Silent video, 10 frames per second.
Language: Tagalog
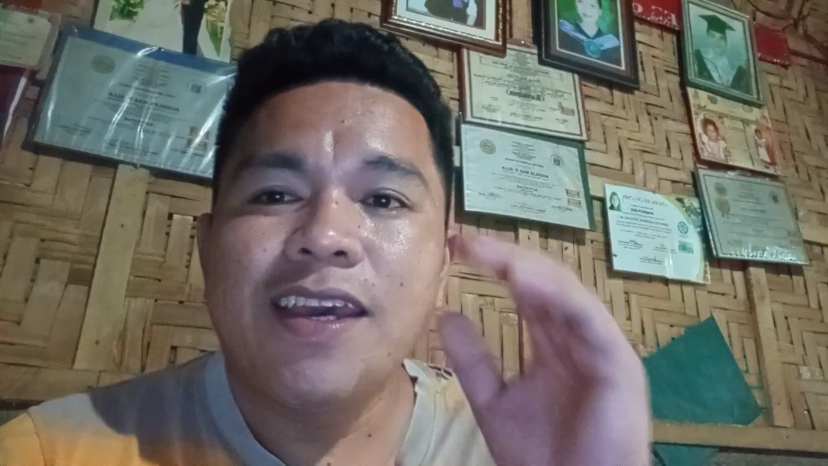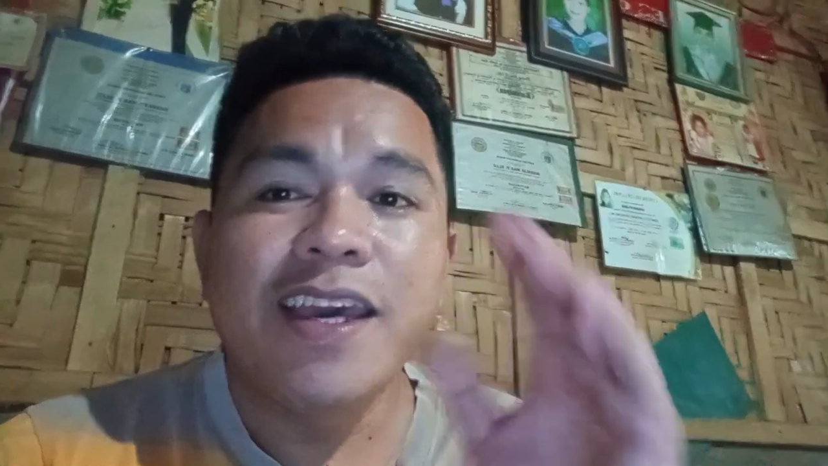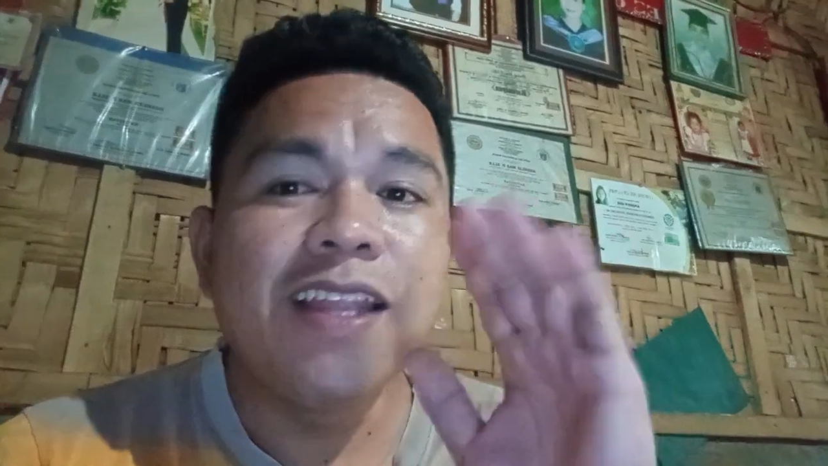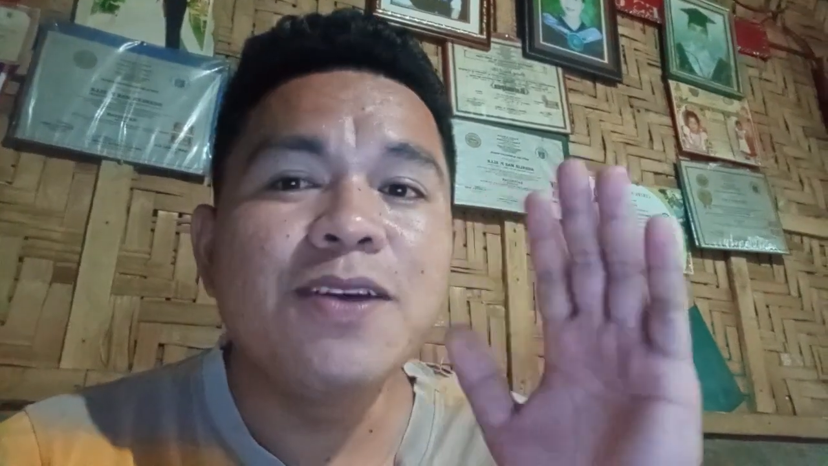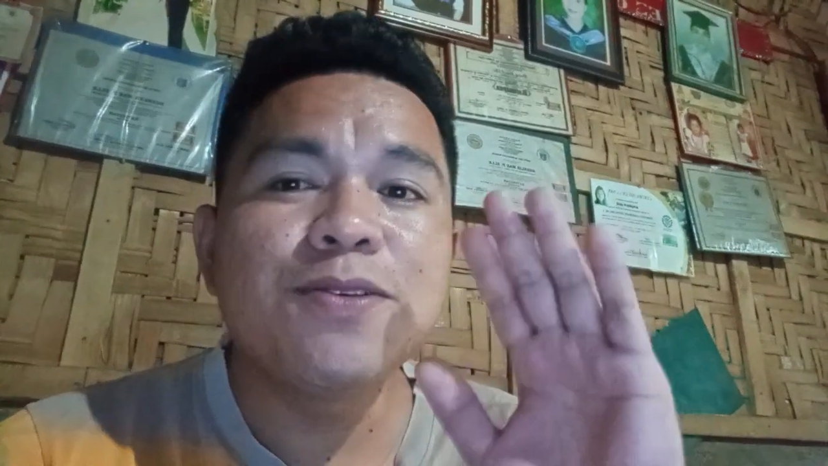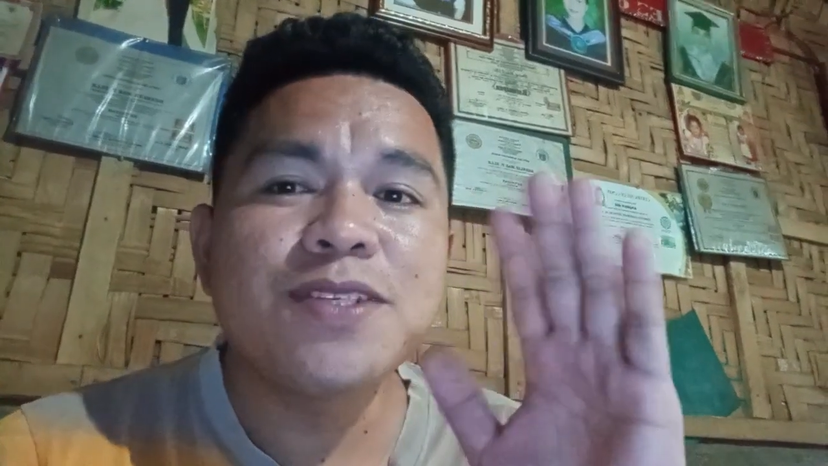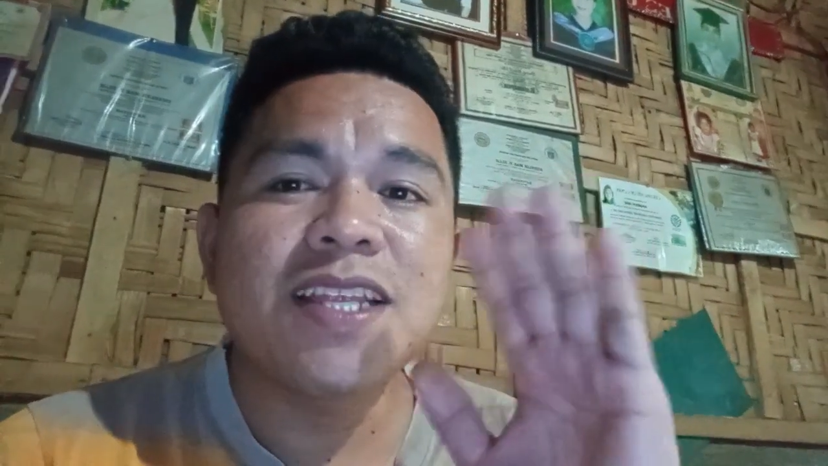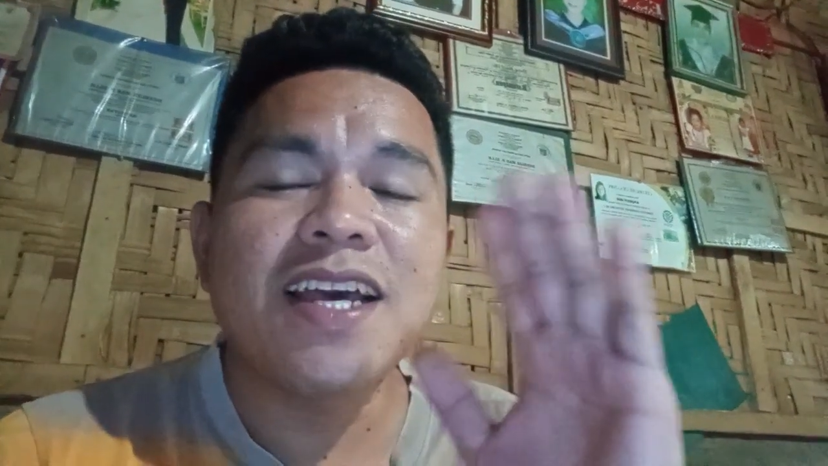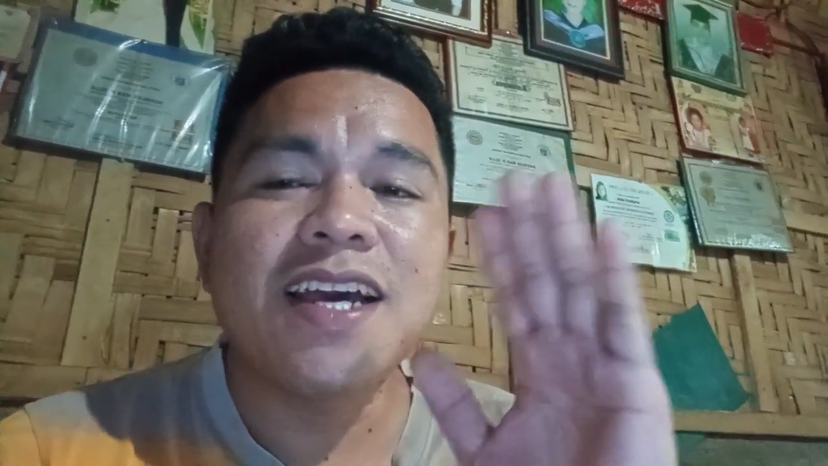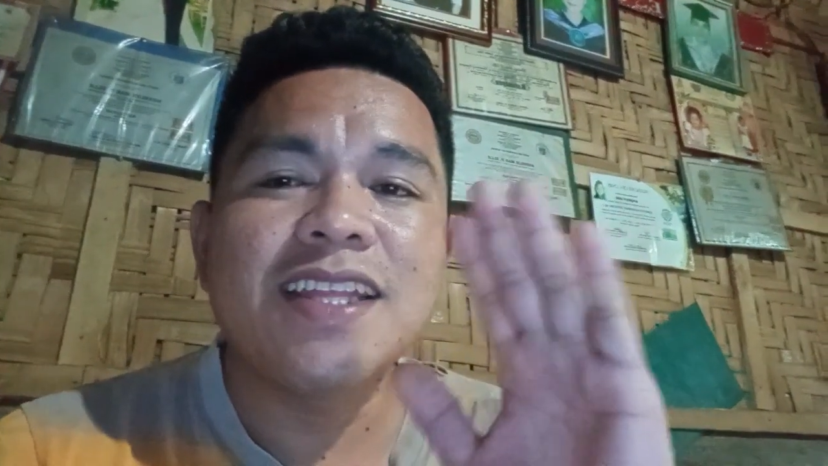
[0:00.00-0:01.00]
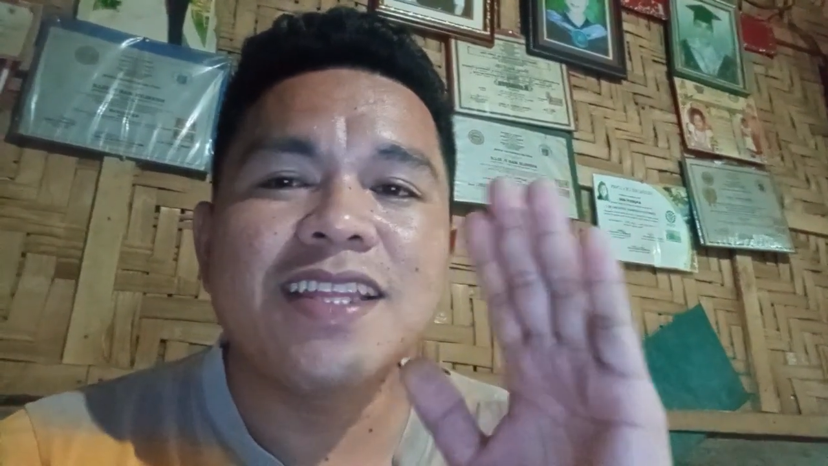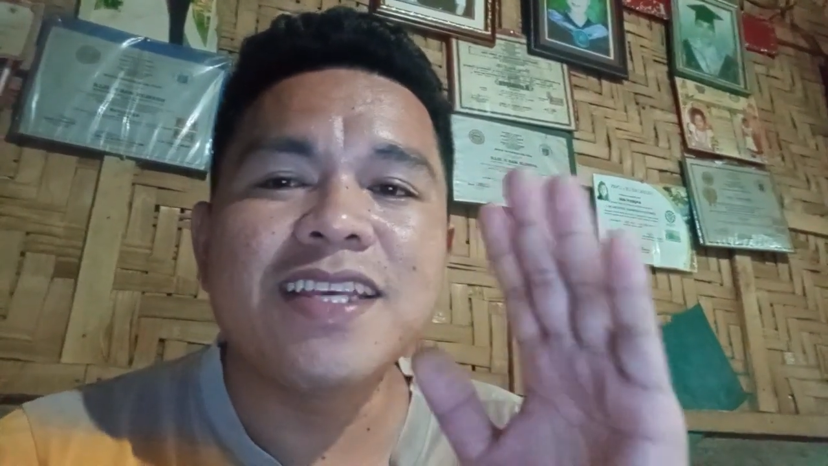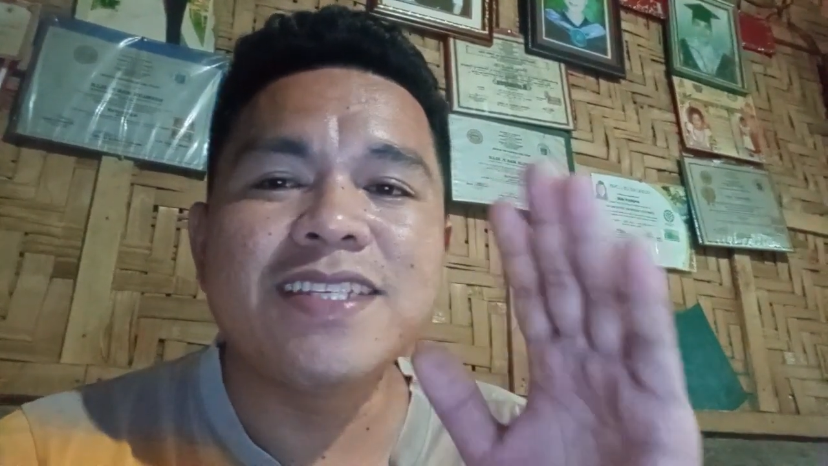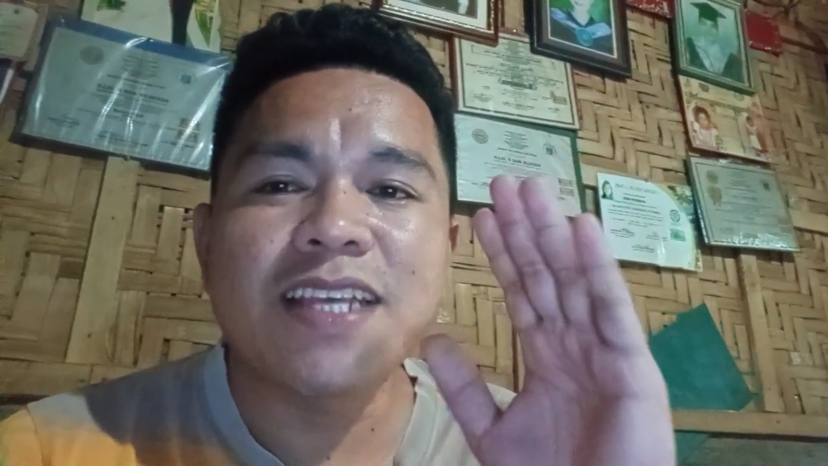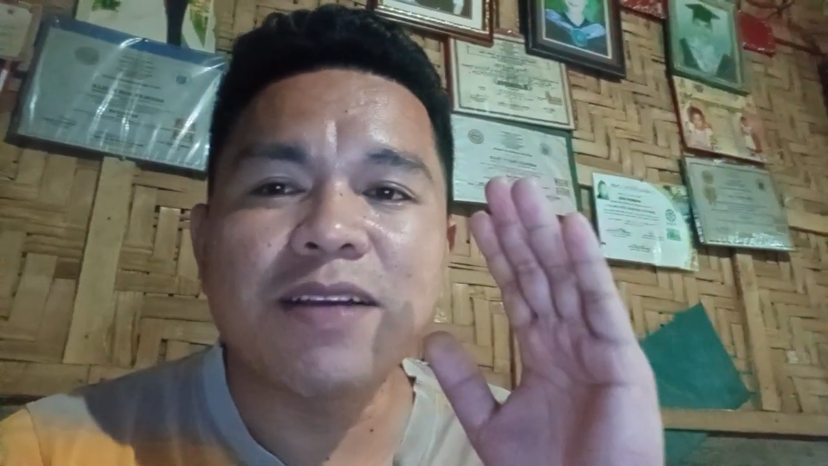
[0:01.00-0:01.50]
Hello sa lahat,
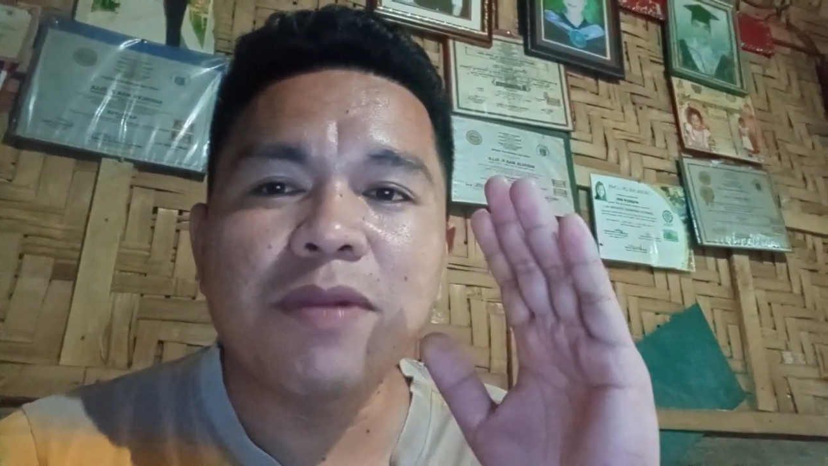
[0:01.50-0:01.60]
isang